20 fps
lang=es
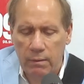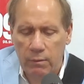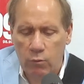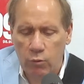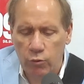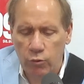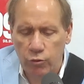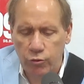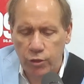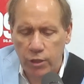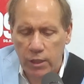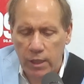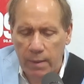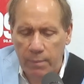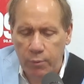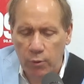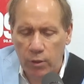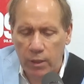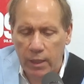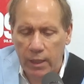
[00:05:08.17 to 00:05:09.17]
conocida,
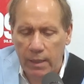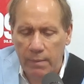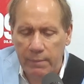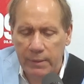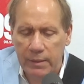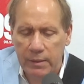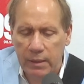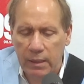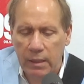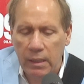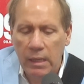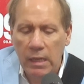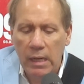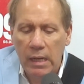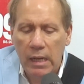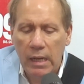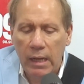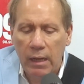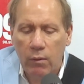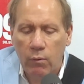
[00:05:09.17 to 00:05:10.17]
porque realmente
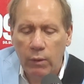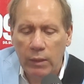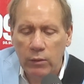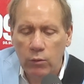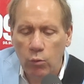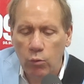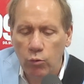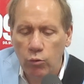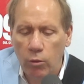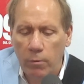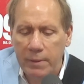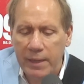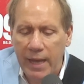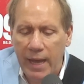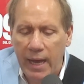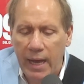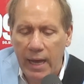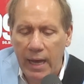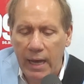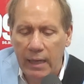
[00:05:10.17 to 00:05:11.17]
eh, cuando uno
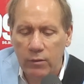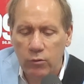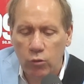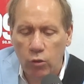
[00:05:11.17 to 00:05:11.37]
viaja,